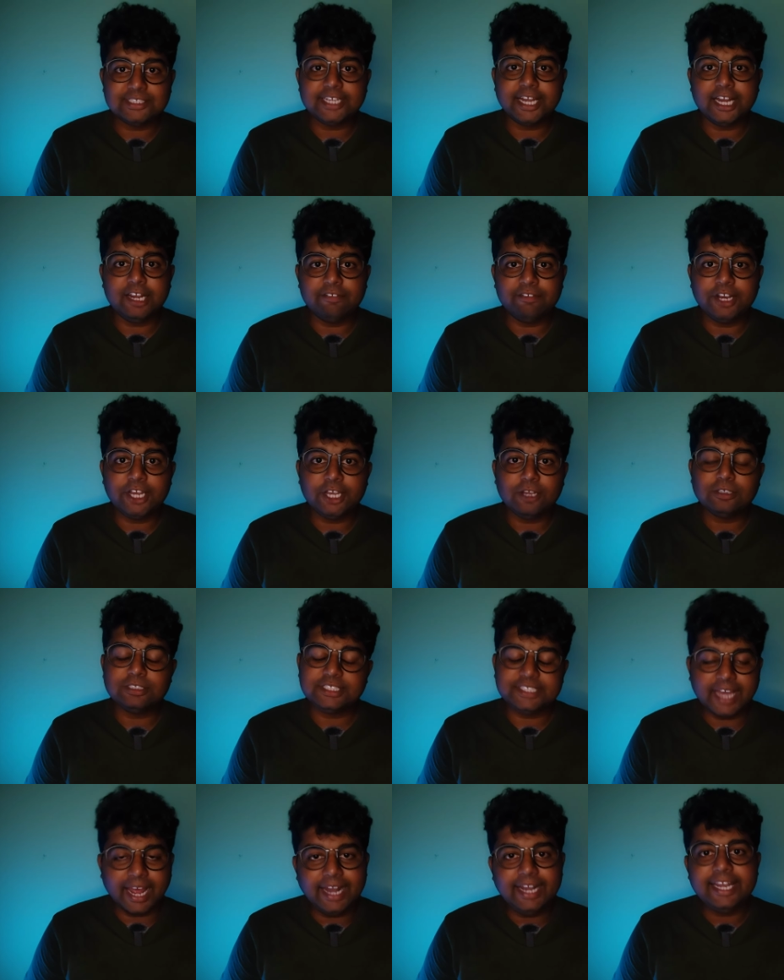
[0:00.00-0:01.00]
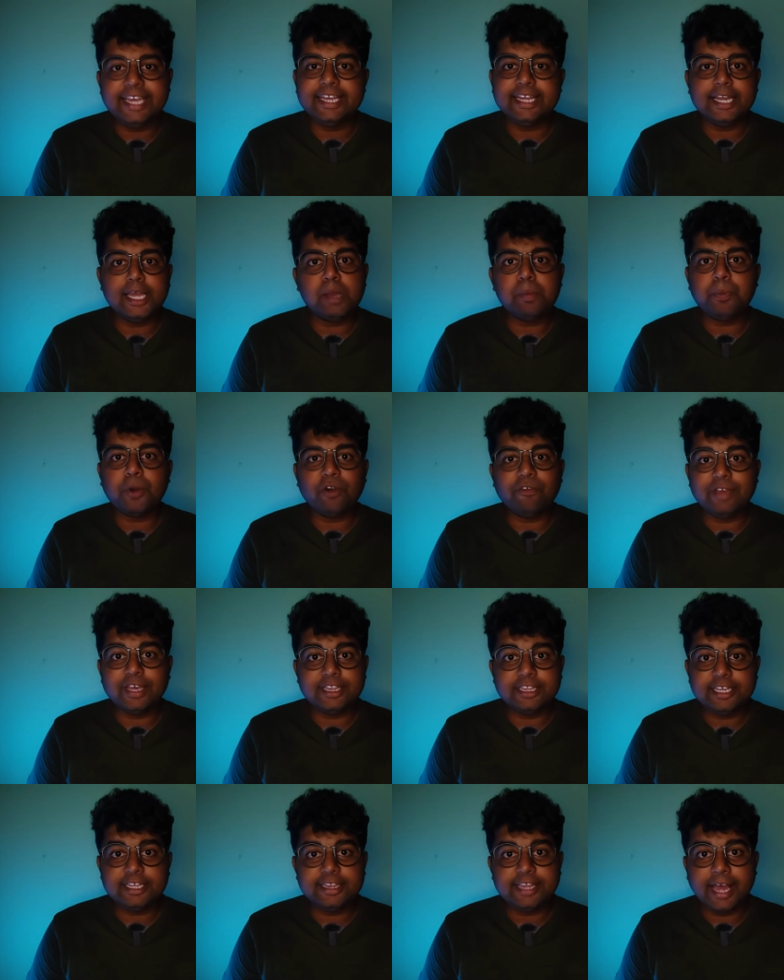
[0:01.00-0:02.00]
பஸ் ஸ்டாண்ட் வரைக்கும் ஸ்டாண்டிங்லேயே போக
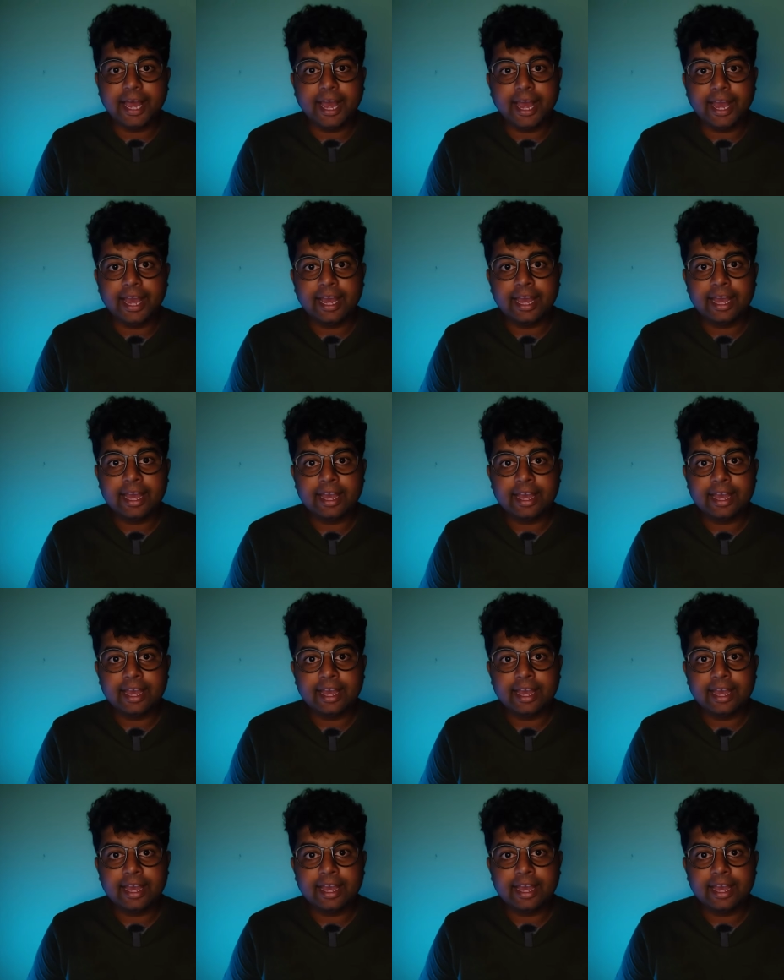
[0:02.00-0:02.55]
வேண்டியதுதான்